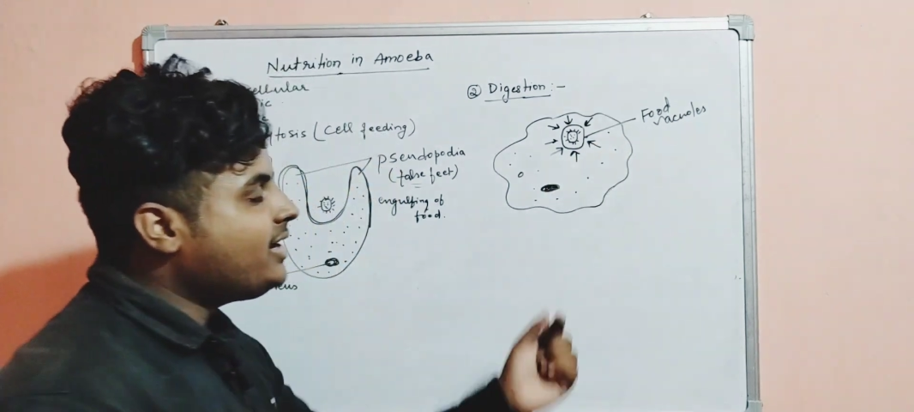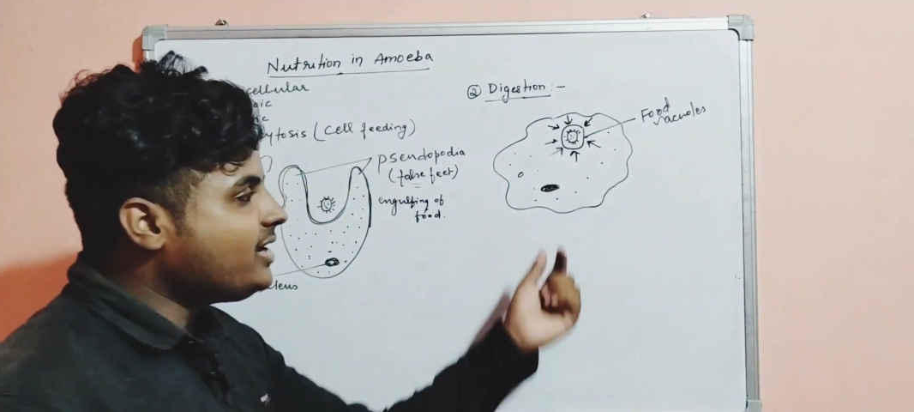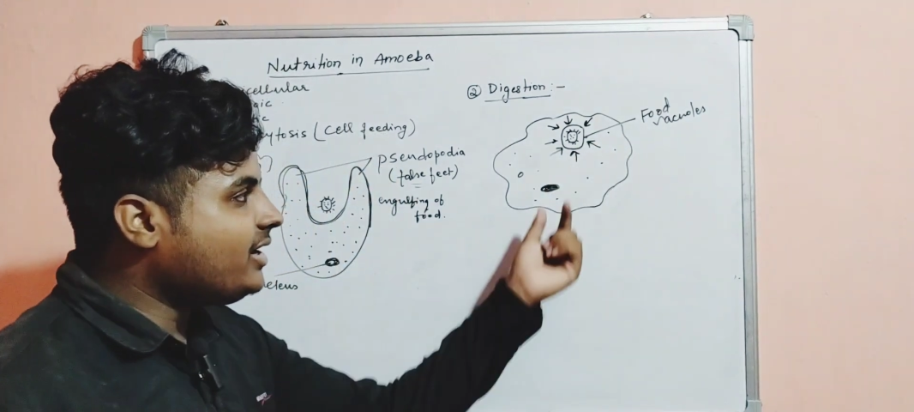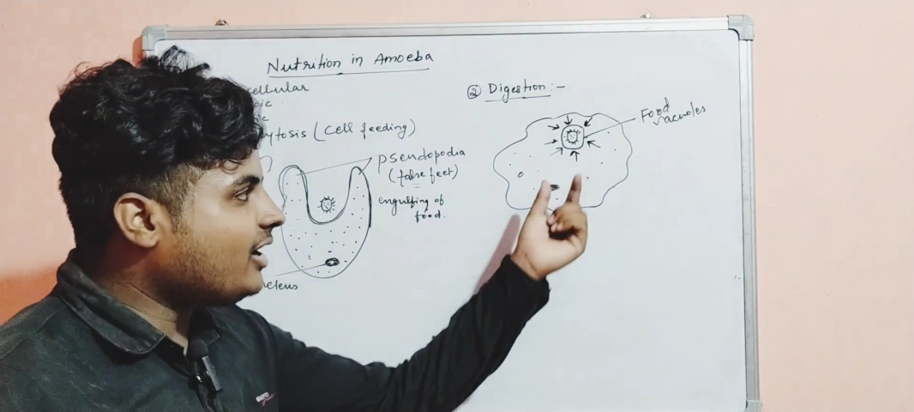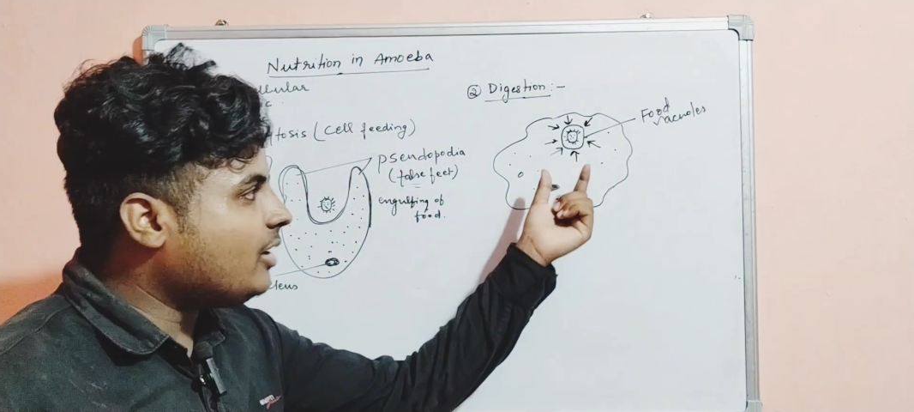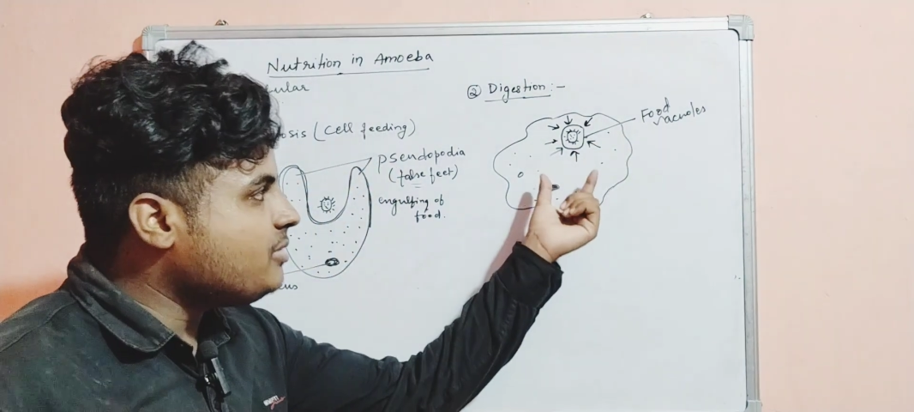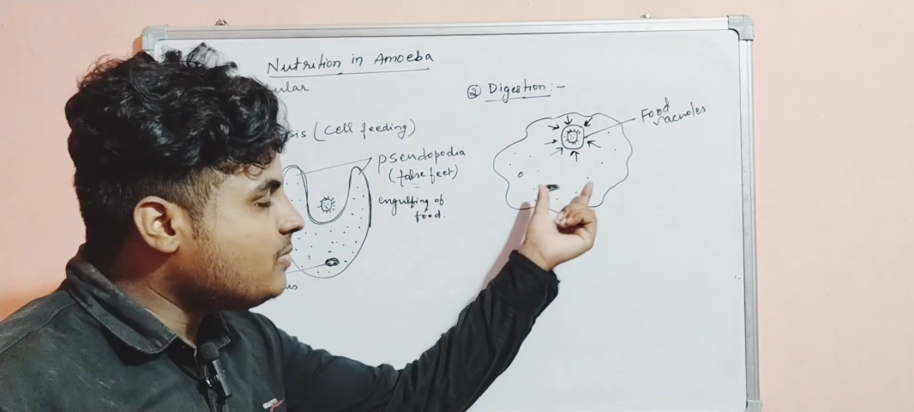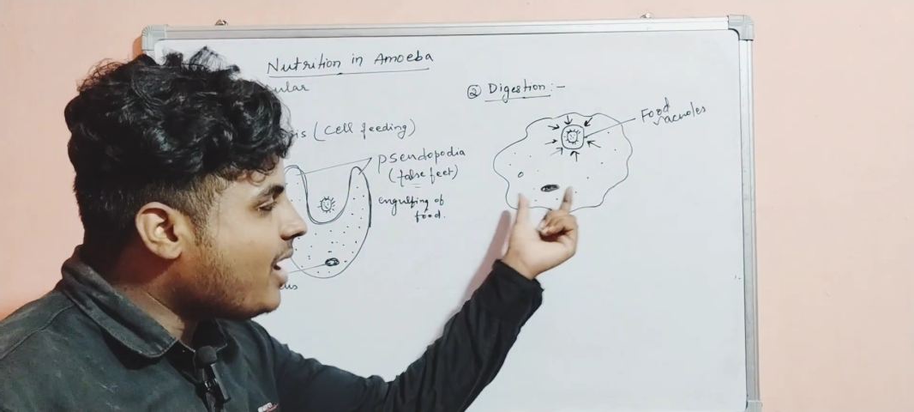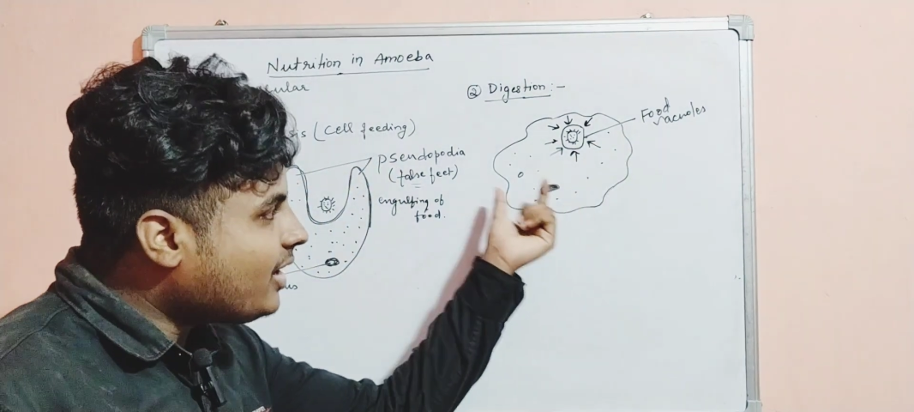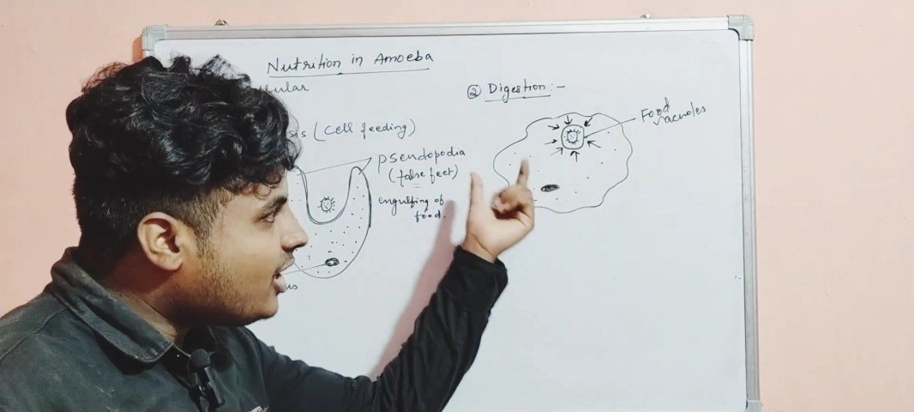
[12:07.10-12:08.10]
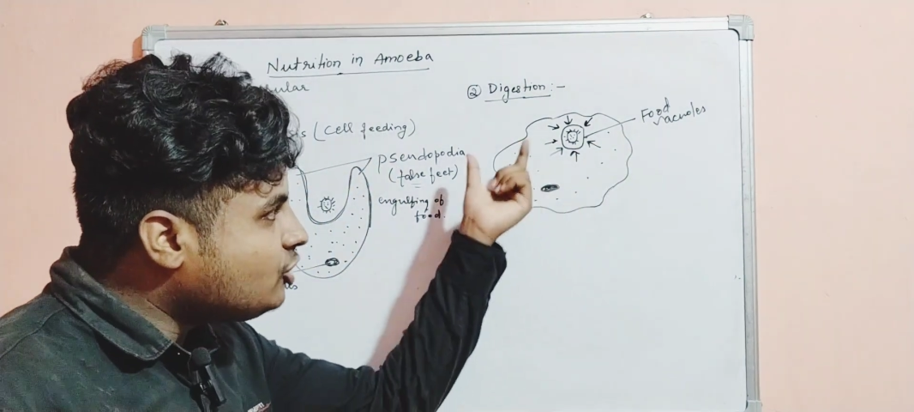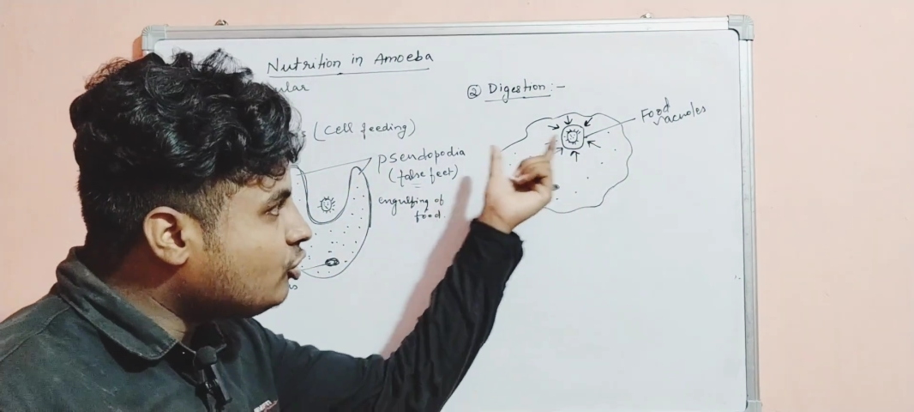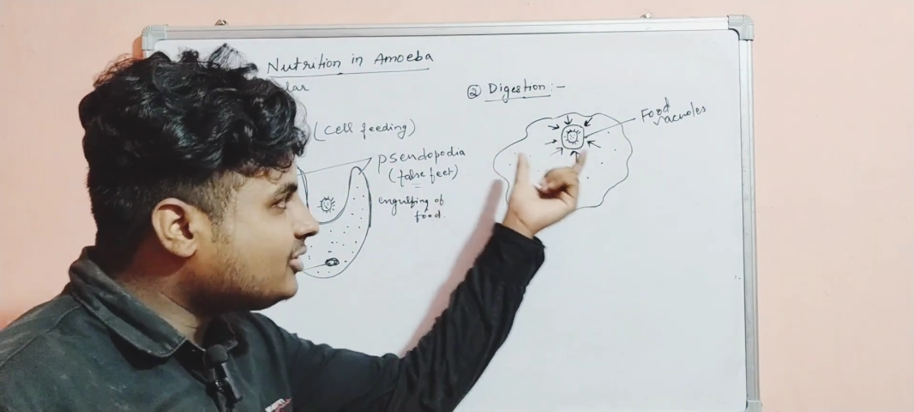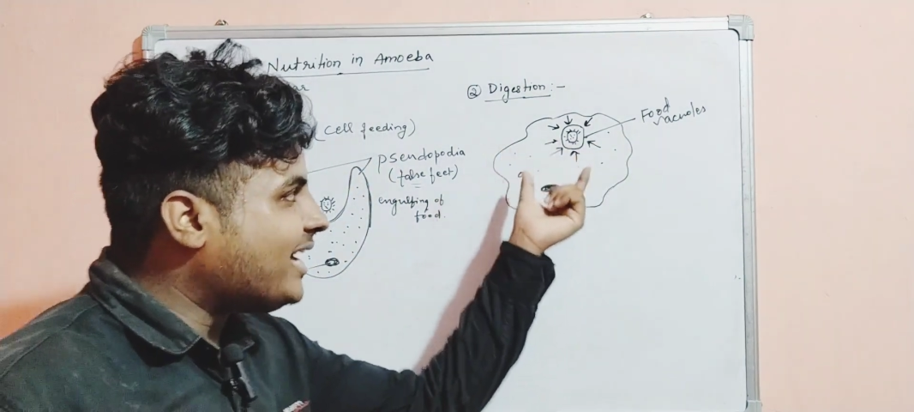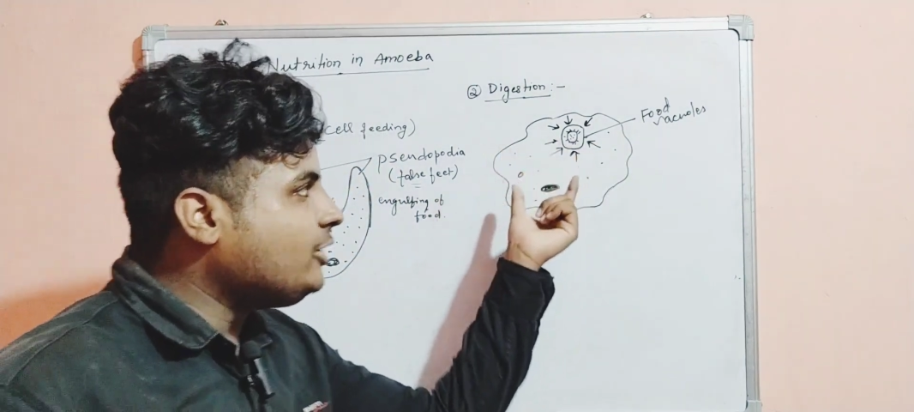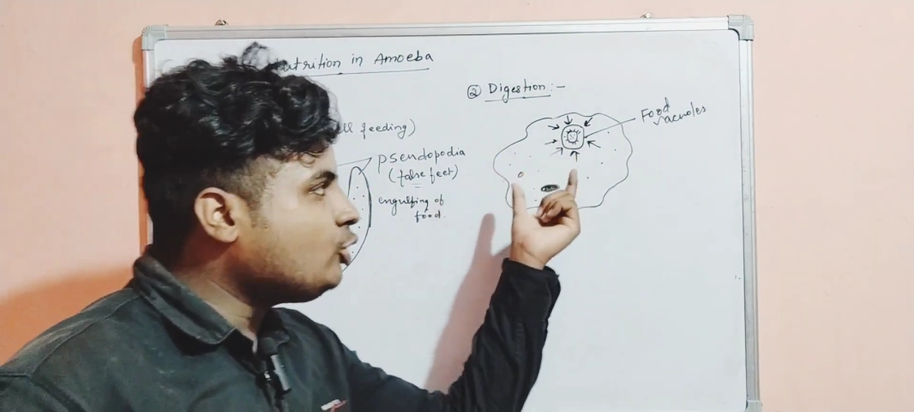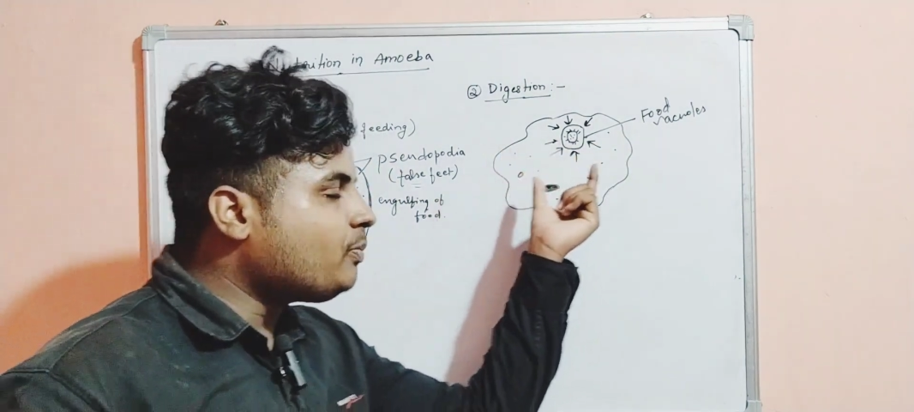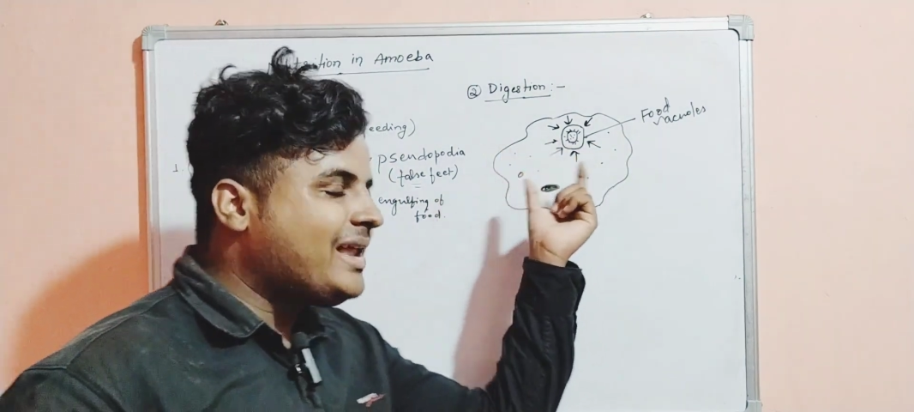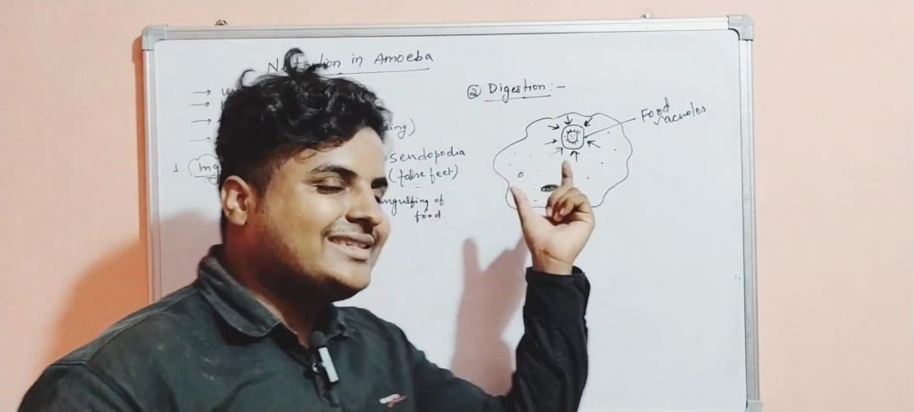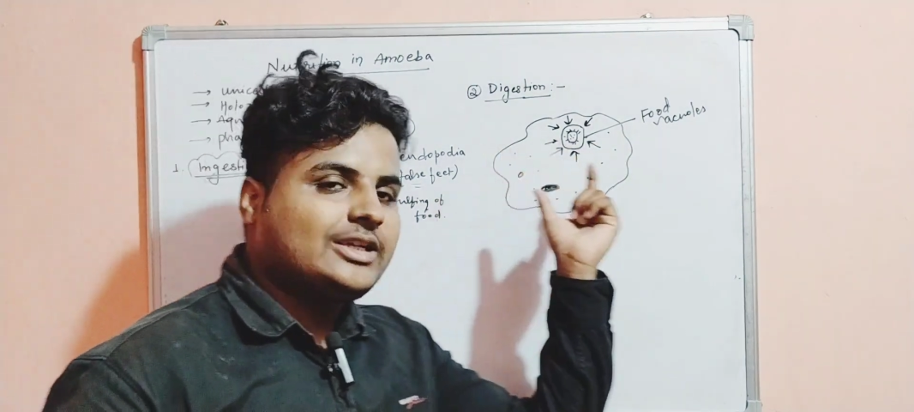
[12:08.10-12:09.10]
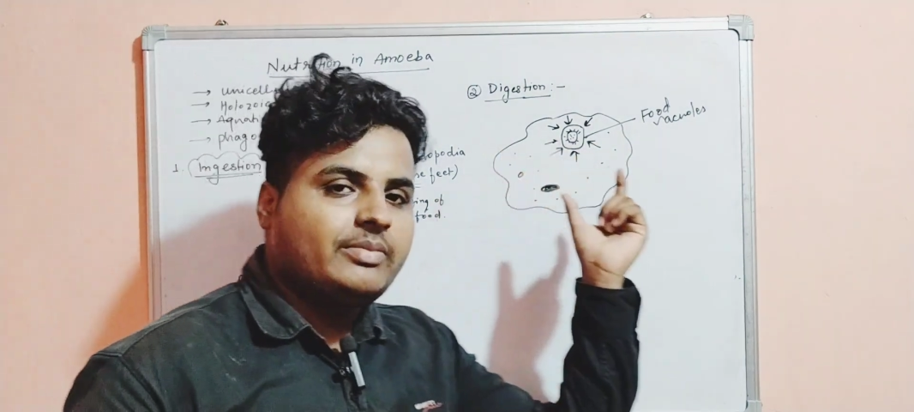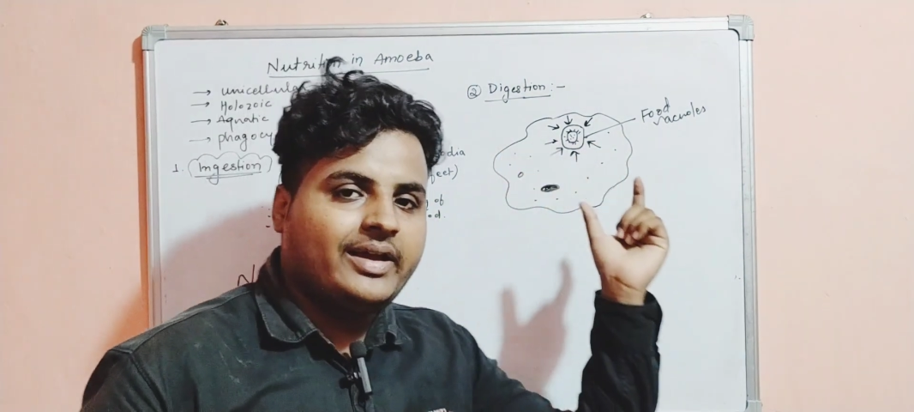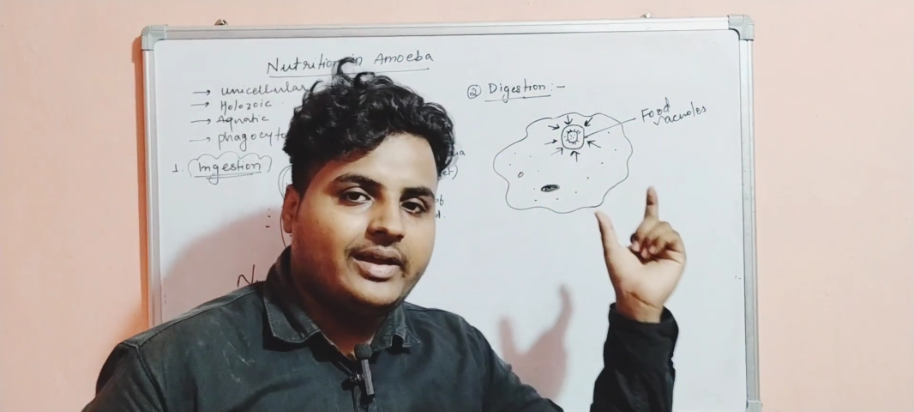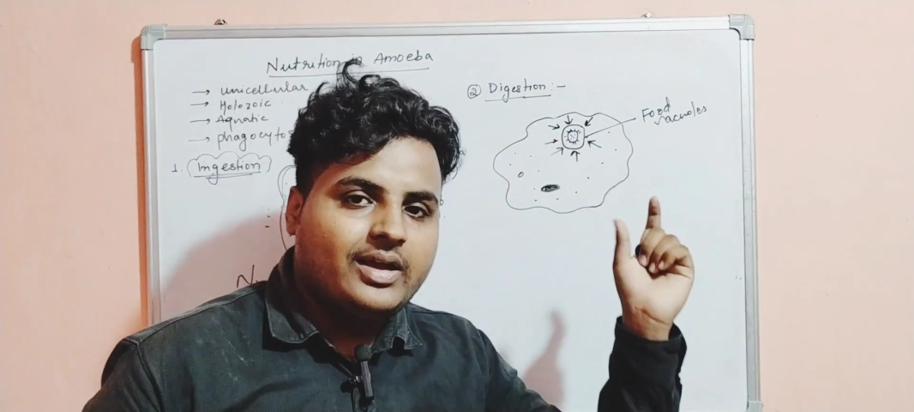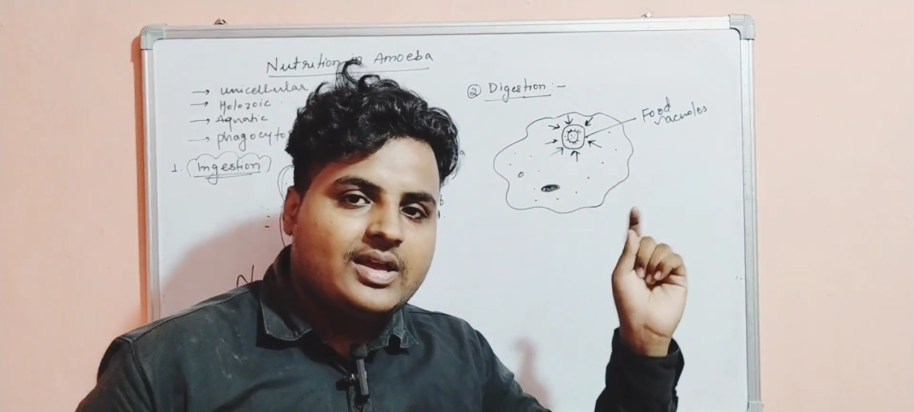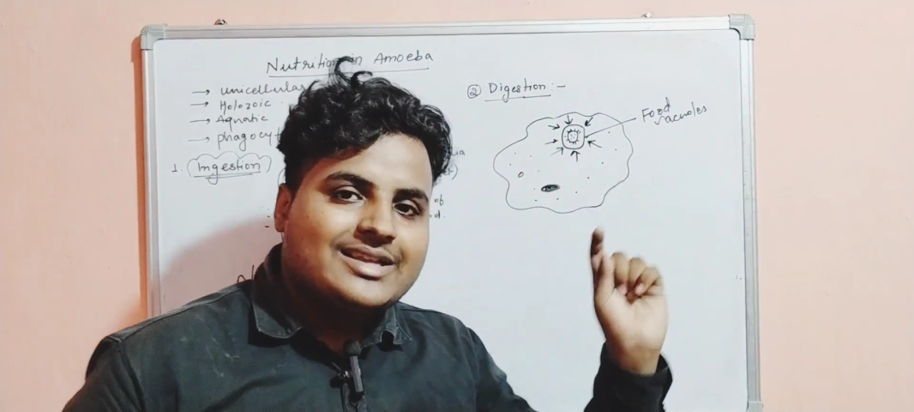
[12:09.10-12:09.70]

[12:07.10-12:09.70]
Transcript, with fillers: रहे हैं अमीबा का जो साइटोप्लाज्म है